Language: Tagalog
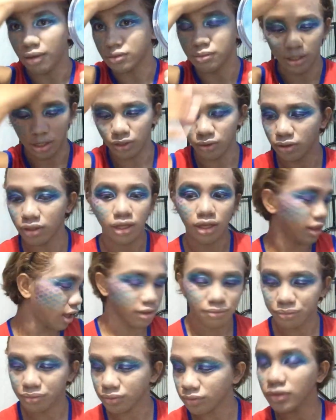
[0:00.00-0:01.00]
Ah.
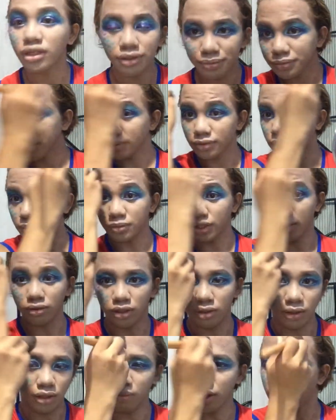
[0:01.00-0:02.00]
Ayan. Ngayon
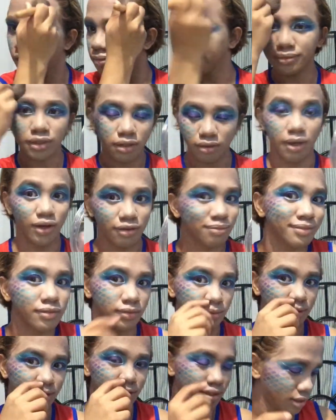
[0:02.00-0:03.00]
naman,
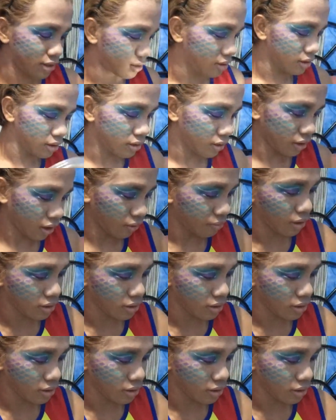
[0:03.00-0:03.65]
lagyan, lit lang.